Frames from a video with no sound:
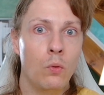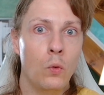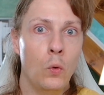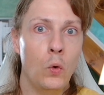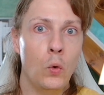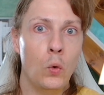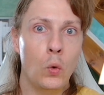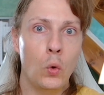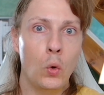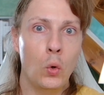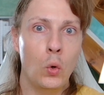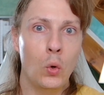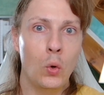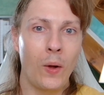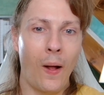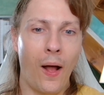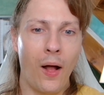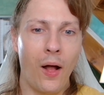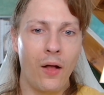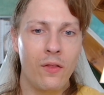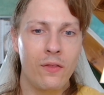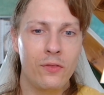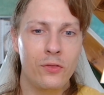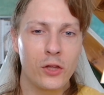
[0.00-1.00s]
Oh, oh.
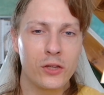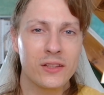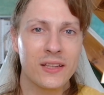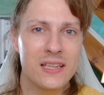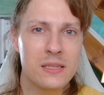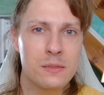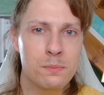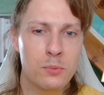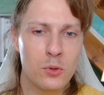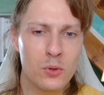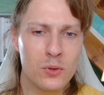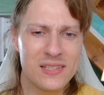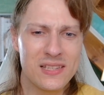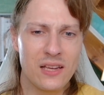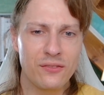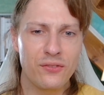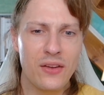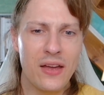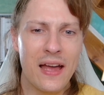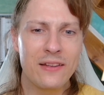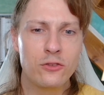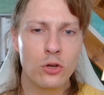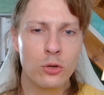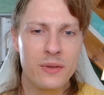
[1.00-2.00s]
Notre espion s'est
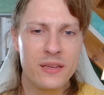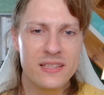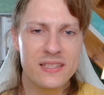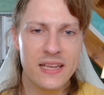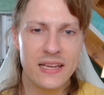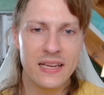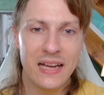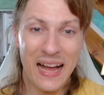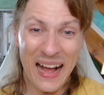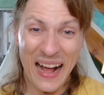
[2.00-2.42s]
fait atomiser